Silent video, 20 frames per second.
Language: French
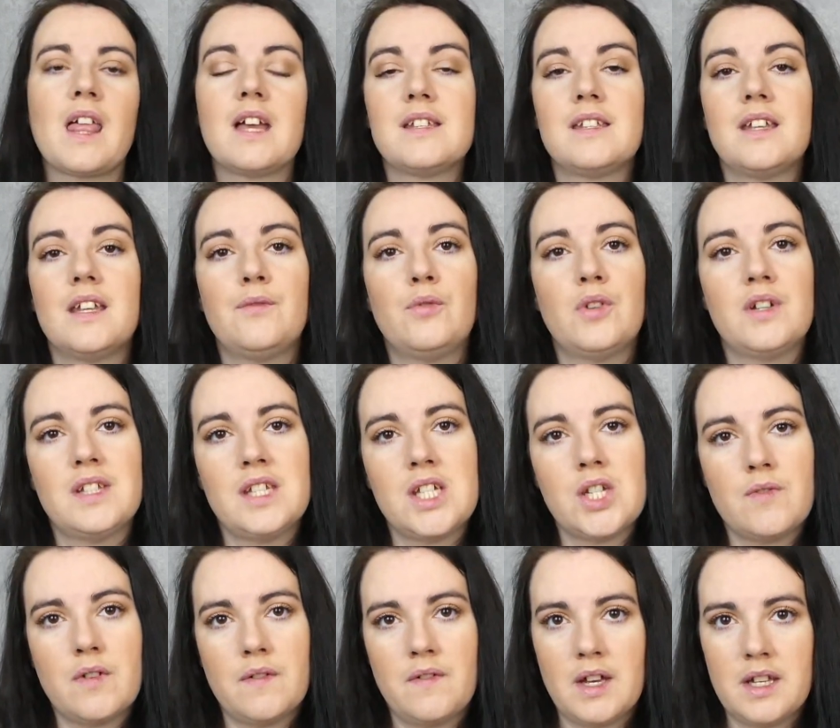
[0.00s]
Cette
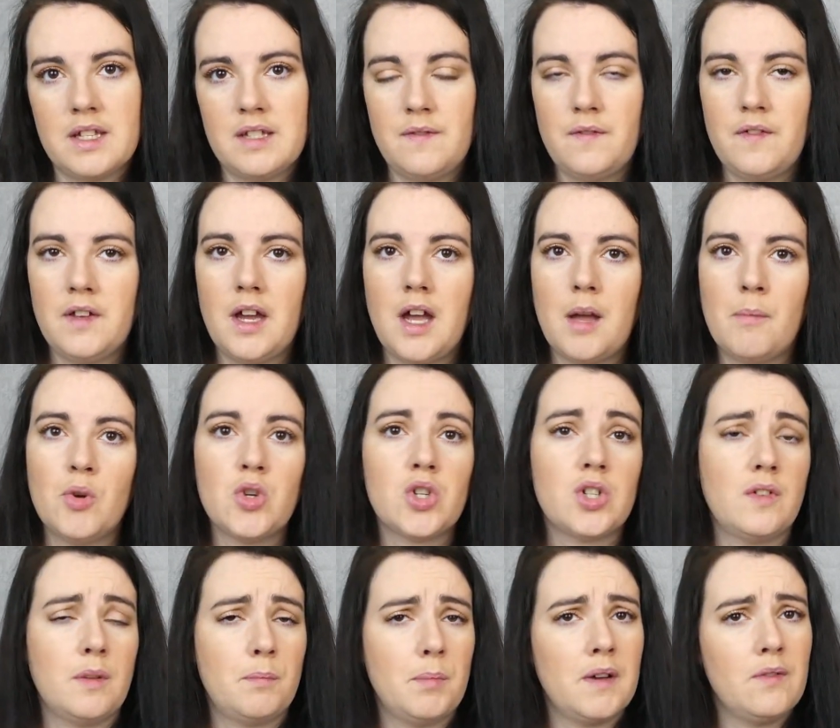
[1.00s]
fois-ci, je vais faire différemment,
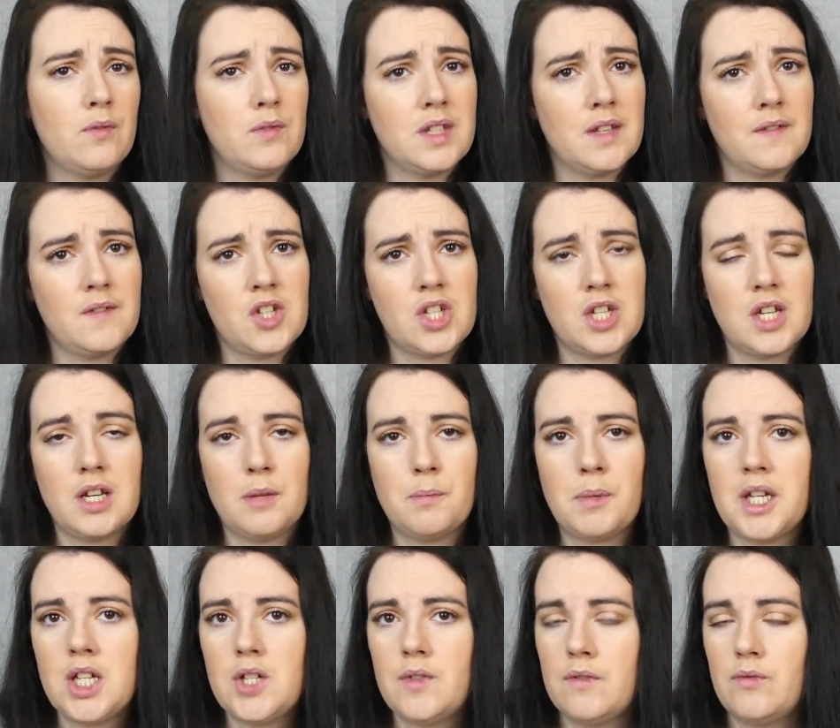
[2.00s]
je ne vais pas vous afficher les
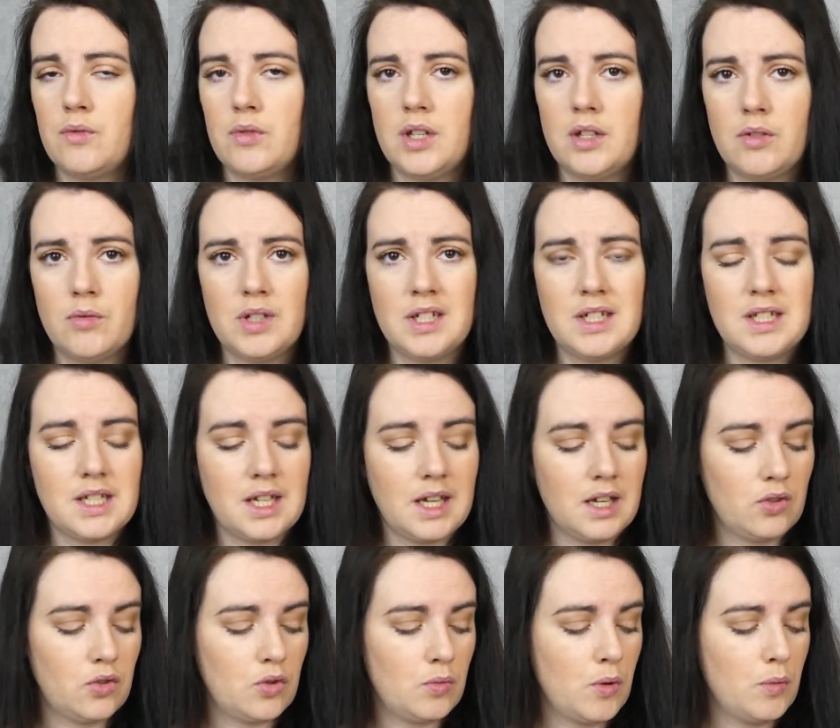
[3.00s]
prix, je vais vous les donner
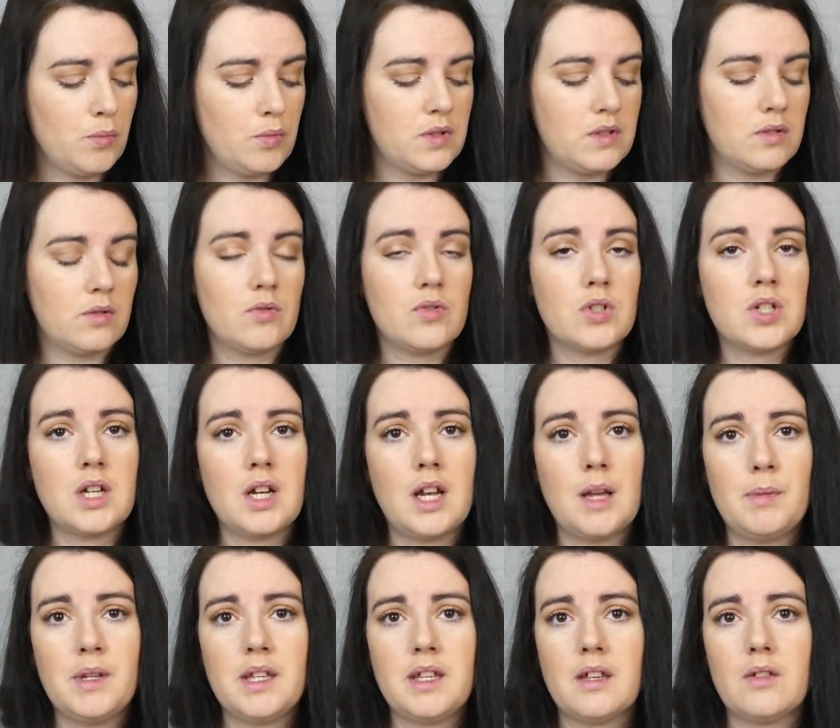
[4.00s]
directement puisque j'ai
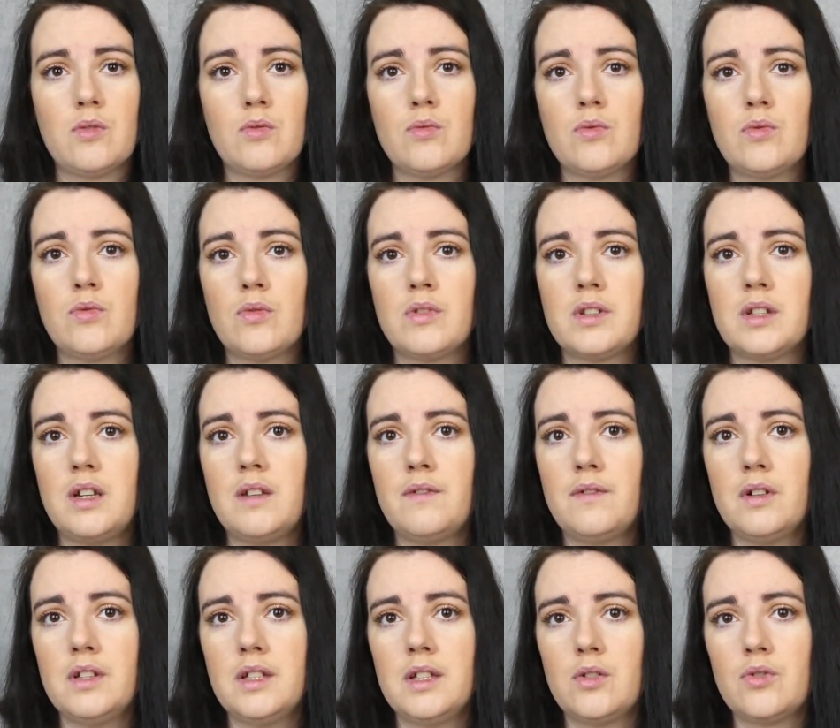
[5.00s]
l'application sur le
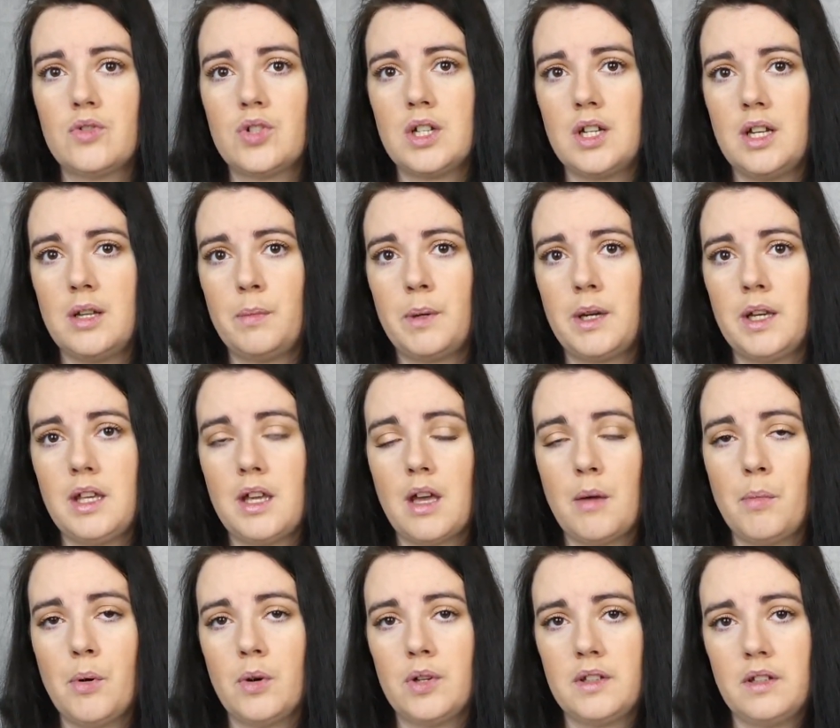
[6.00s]
téléphone et que j'ai les prix
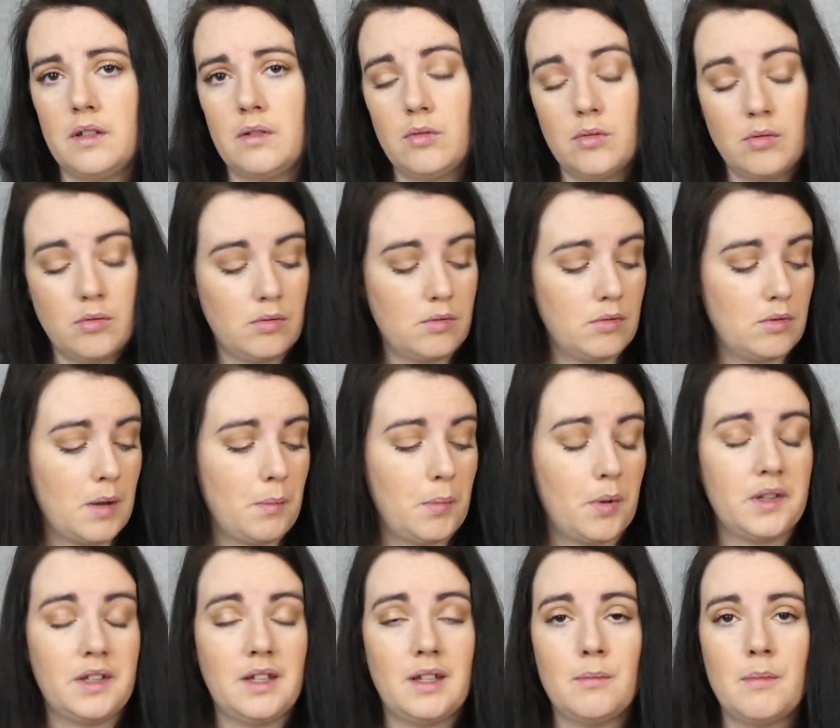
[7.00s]
à portée, de, à
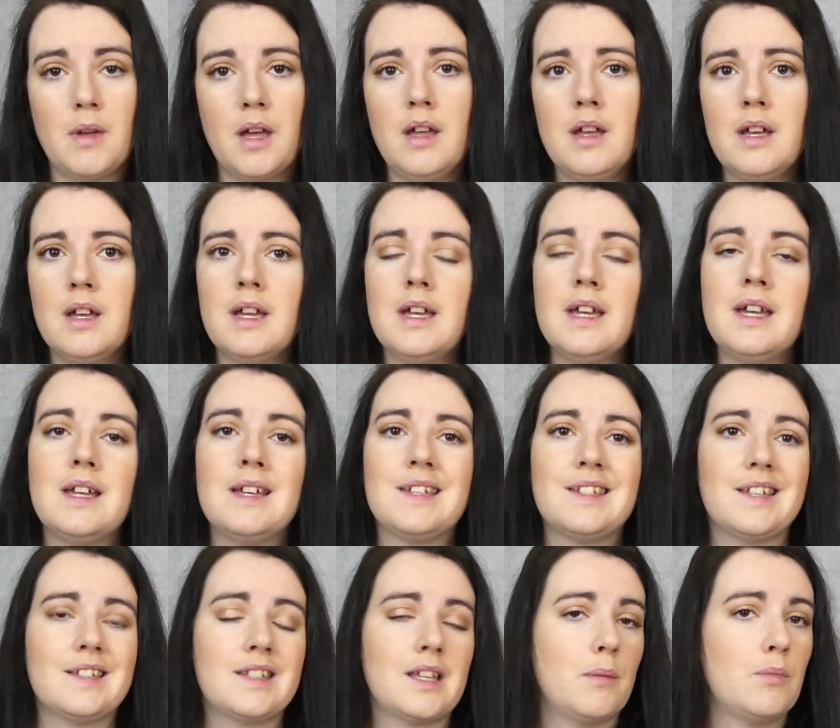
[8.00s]
portée main.
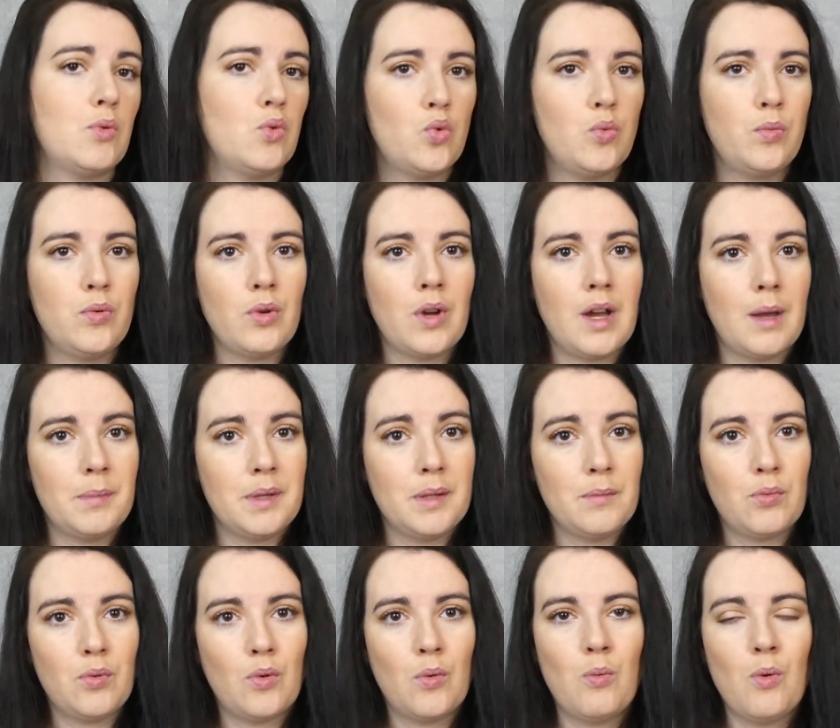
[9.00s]
Ça sera beaucoup plus
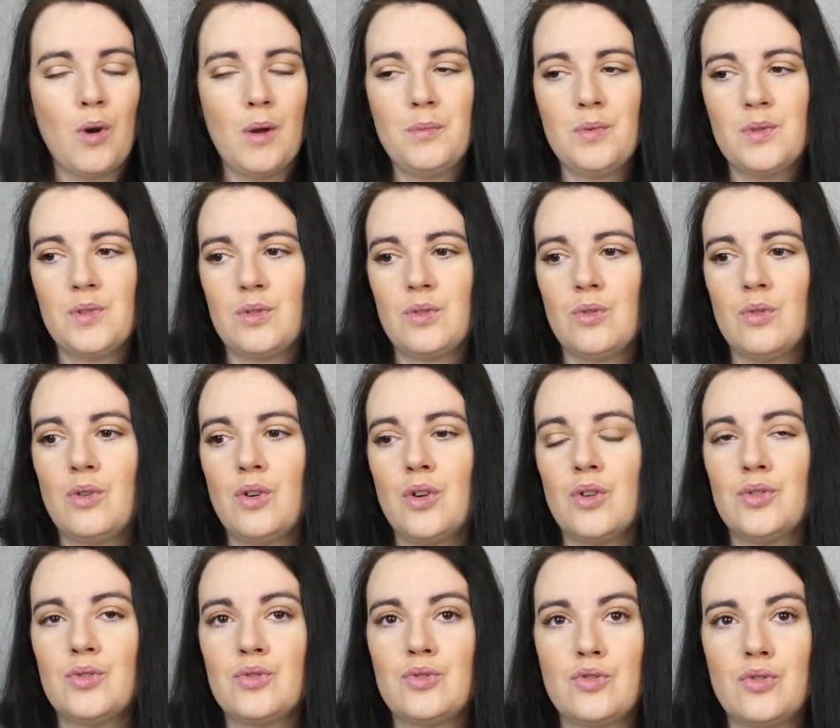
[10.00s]
rapide pour moi puisque
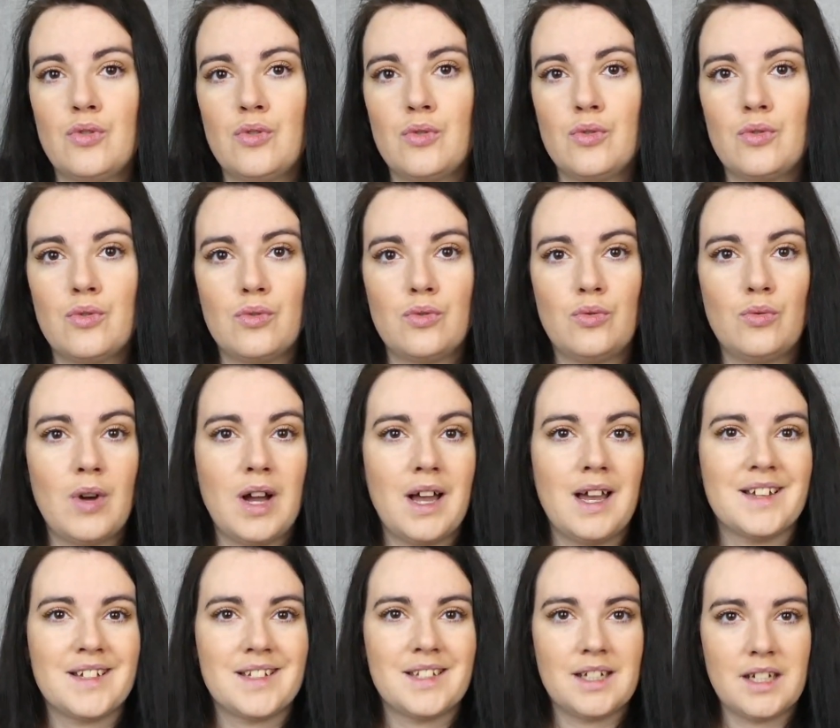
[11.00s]
quand je
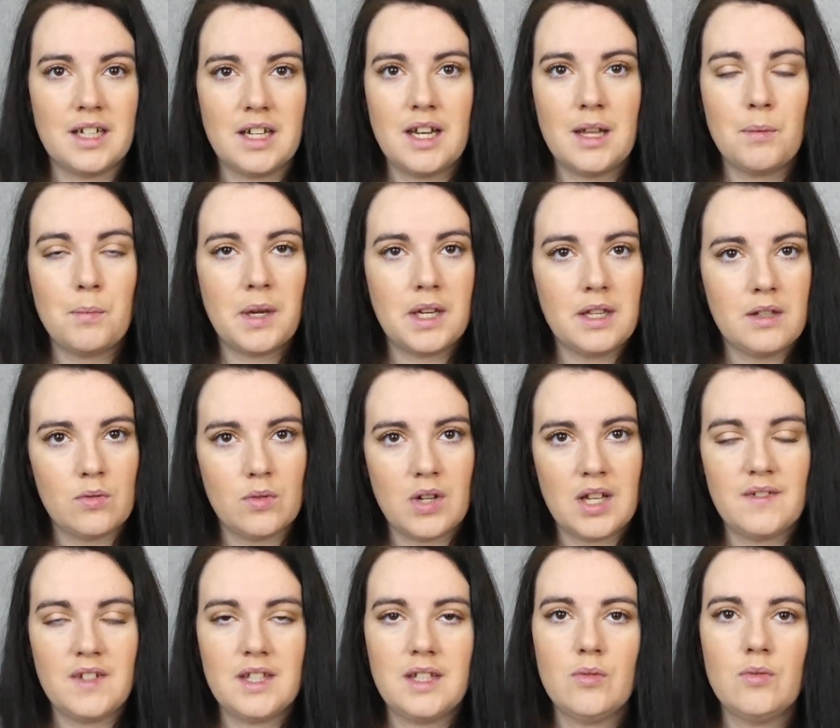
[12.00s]
dois insérer les prix sur
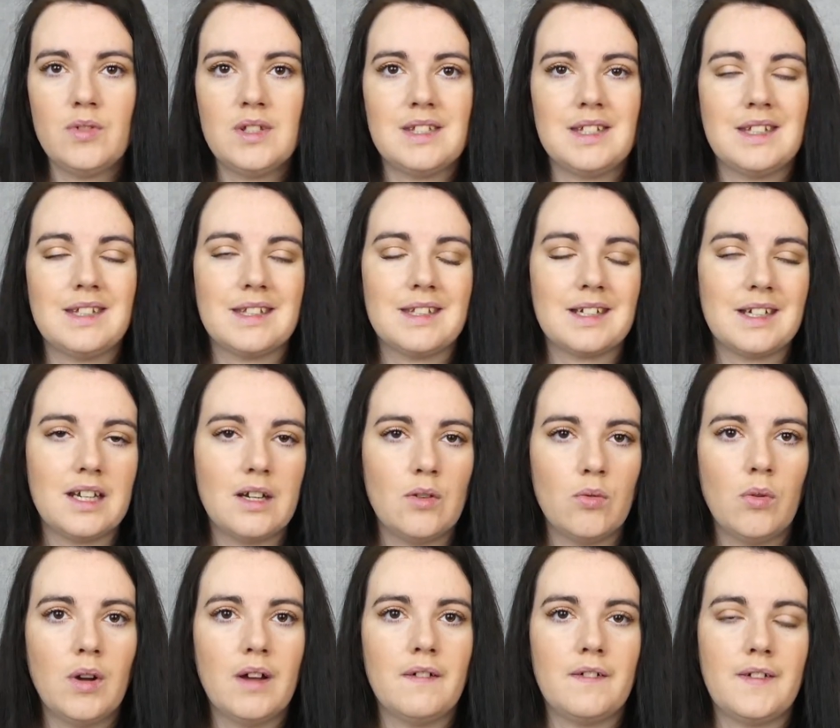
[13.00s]
la vidéo, c'est très
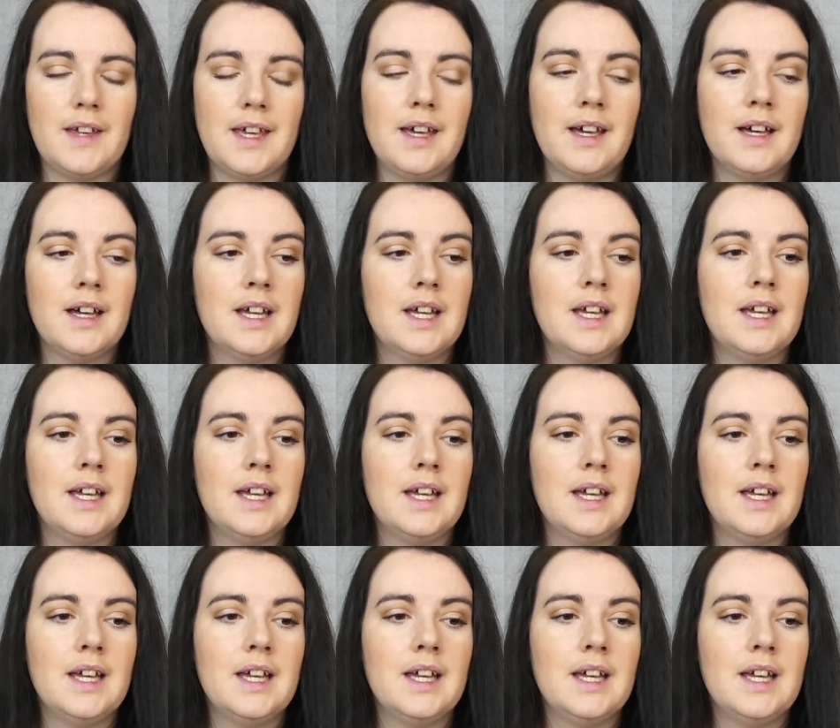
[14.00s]
long à faire.